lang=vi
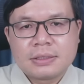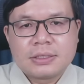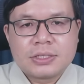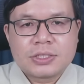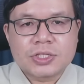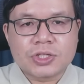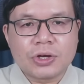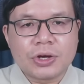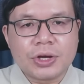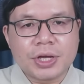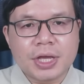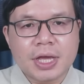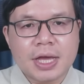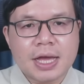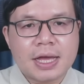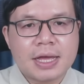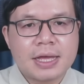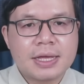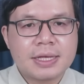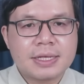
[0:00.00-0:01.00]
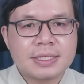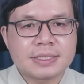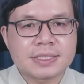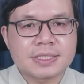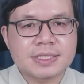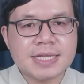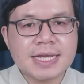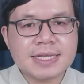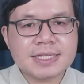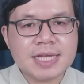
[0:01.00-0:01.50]
Rồi uh,
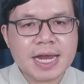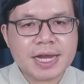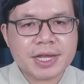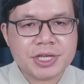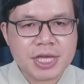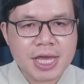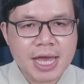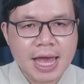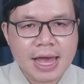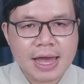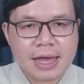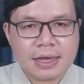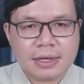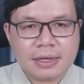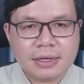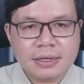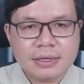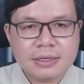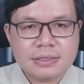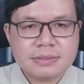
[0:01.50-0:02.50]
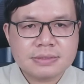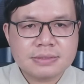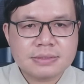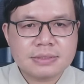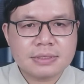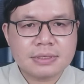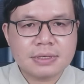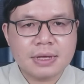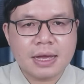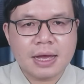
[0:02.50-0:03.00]
Zazakia
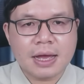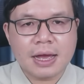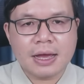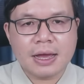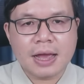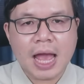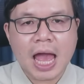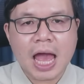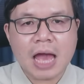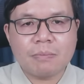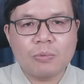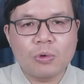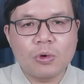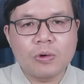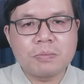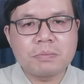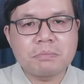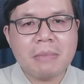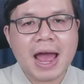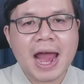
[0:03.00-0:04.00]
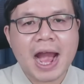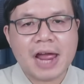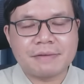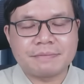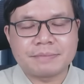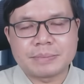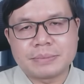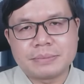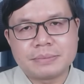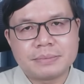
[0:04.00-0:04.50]
à, Abu
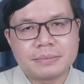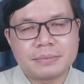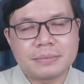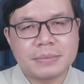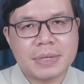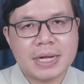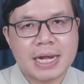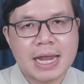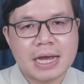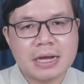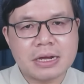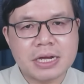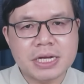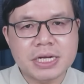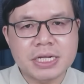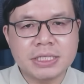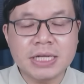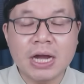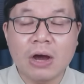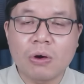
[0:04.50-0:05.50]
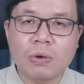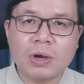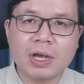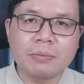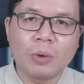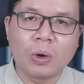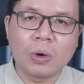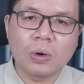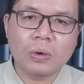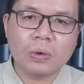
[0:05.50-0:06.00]
Maam là người đứng đầu cái
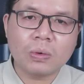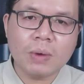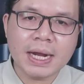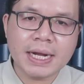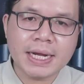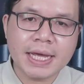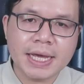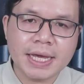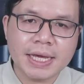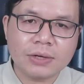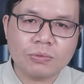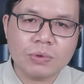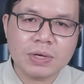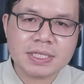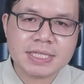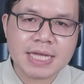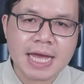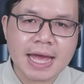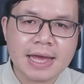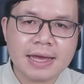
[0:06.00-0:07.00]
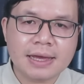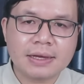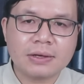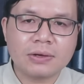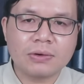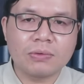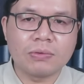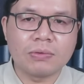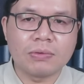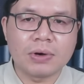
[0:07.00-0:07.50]
bộ quan hệ quốc gia
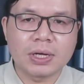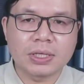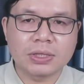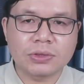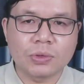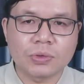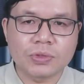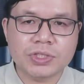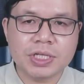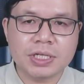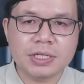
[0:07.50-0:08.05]
của tổ chức